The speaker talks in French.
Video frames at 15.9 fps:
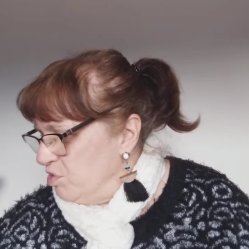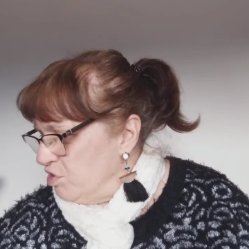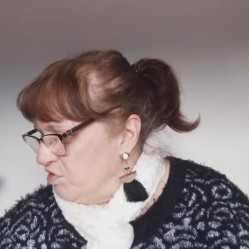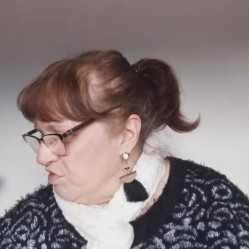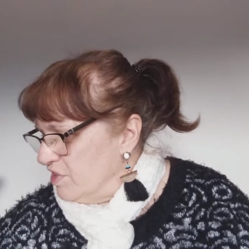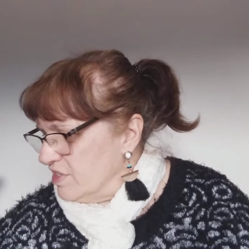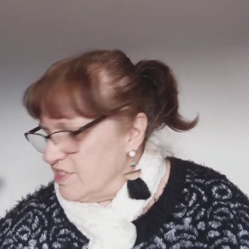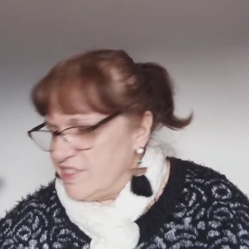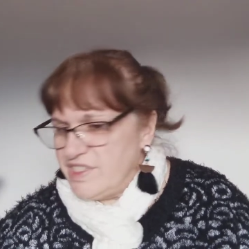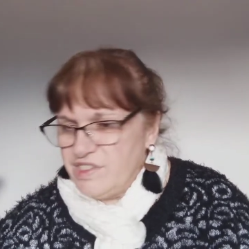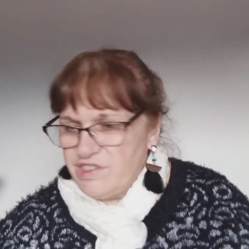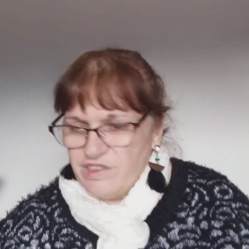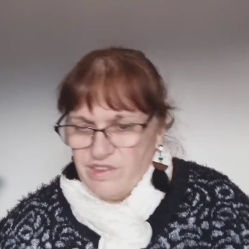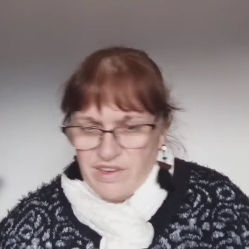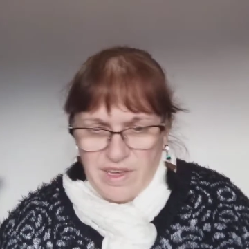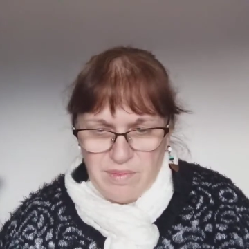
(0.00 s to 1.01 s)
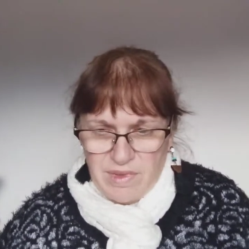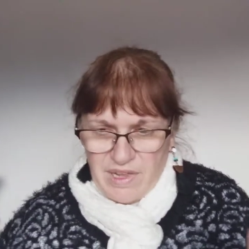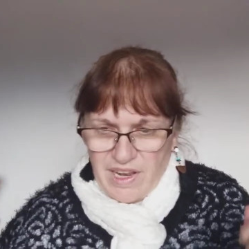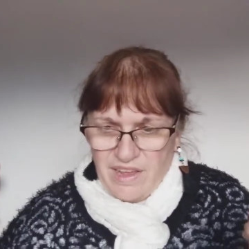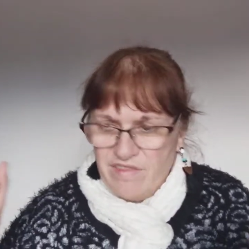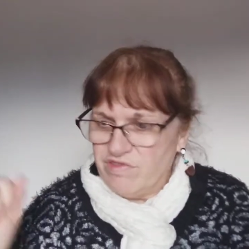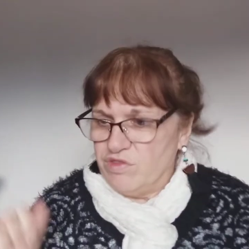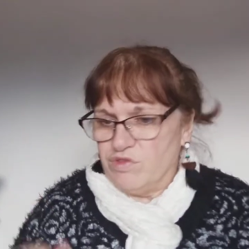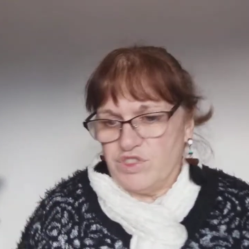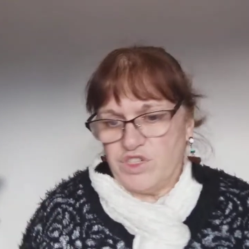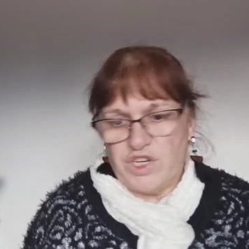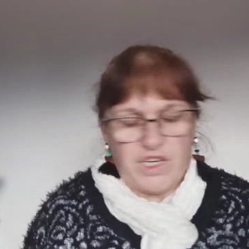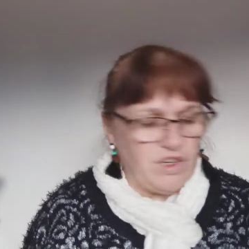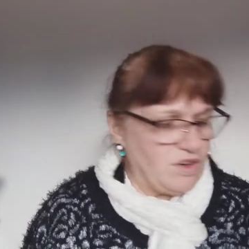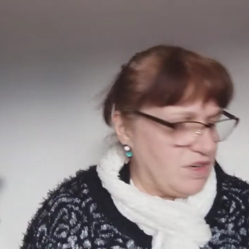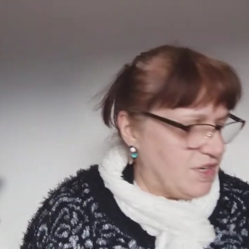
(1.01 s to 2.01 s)
me revendique euh, MLF, non, je
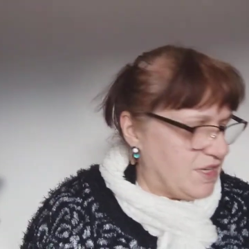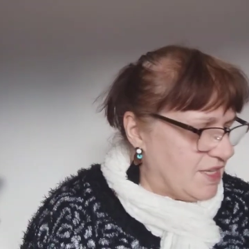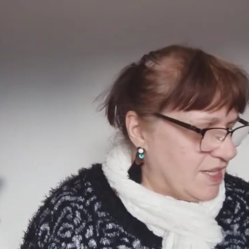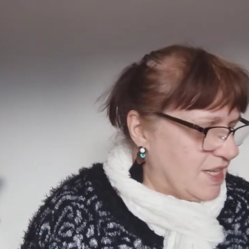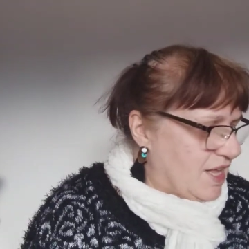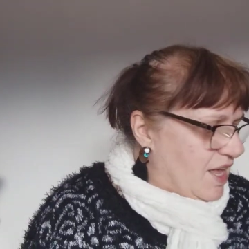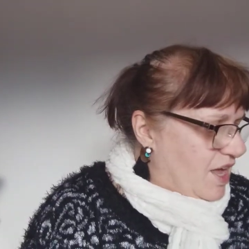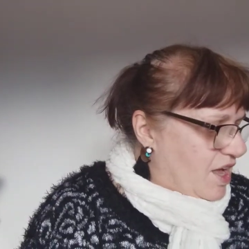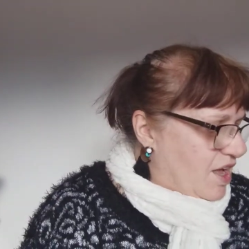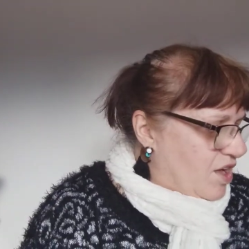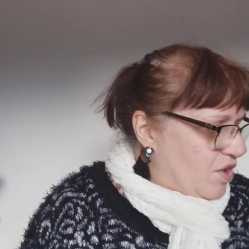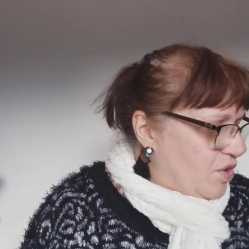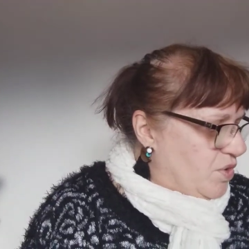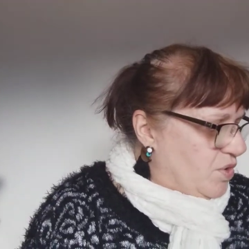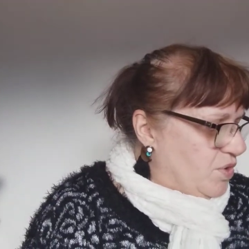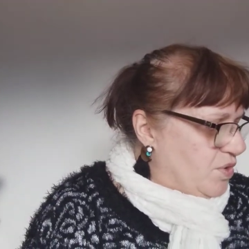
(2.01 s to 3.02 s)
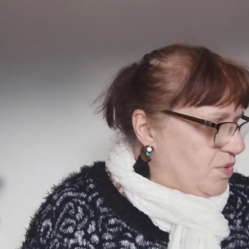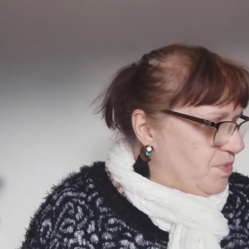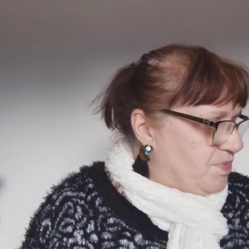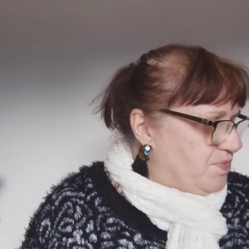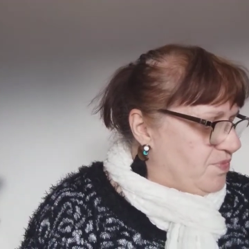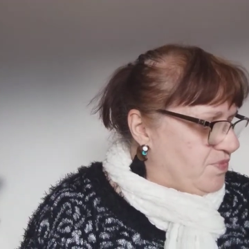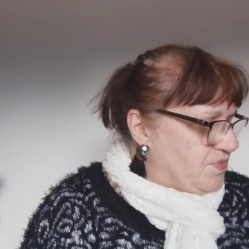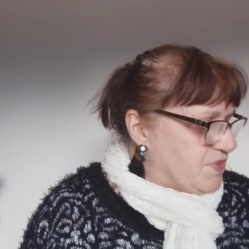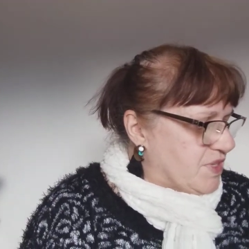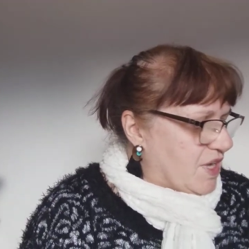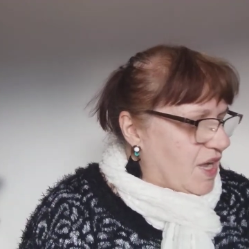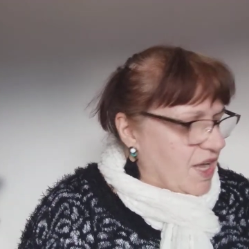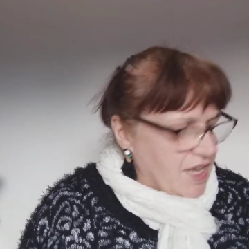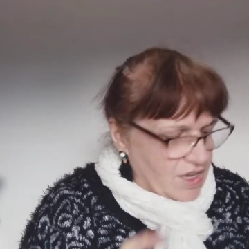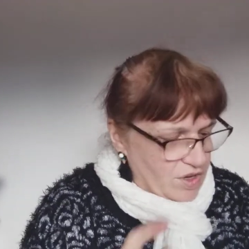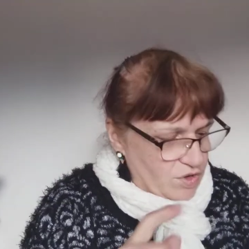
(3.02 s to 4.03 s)
rigole. Euh,
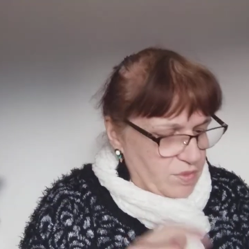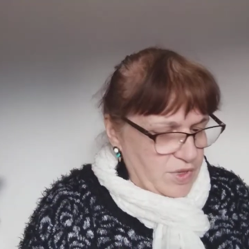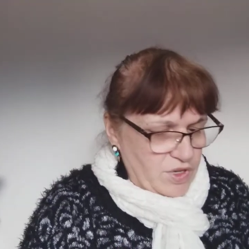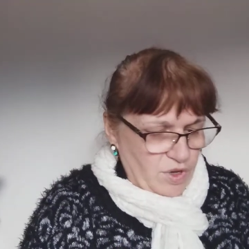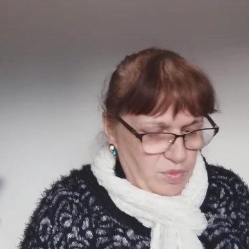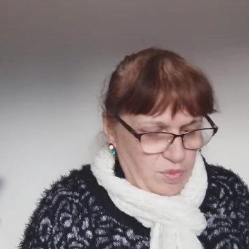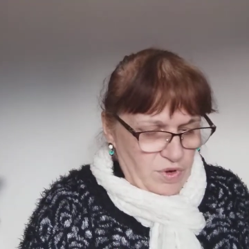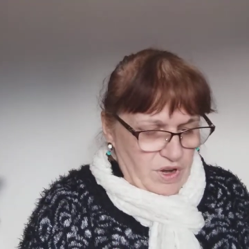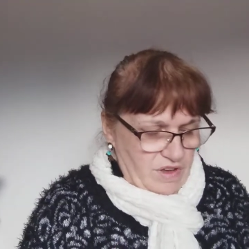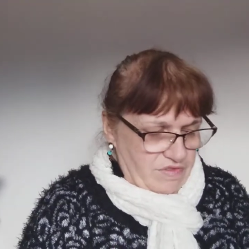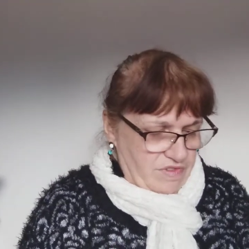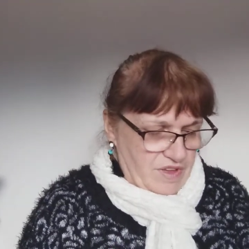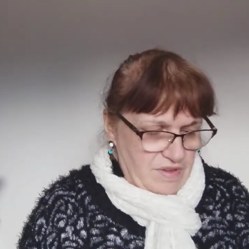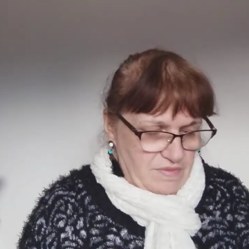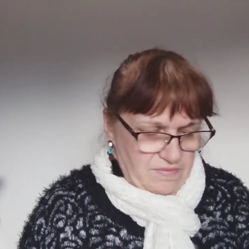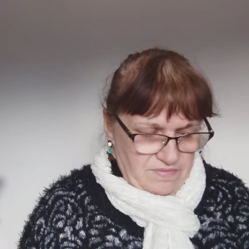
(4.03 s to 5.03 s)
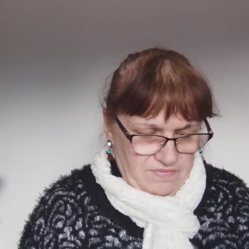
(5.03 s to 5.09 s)
et le meilleur pour la fin,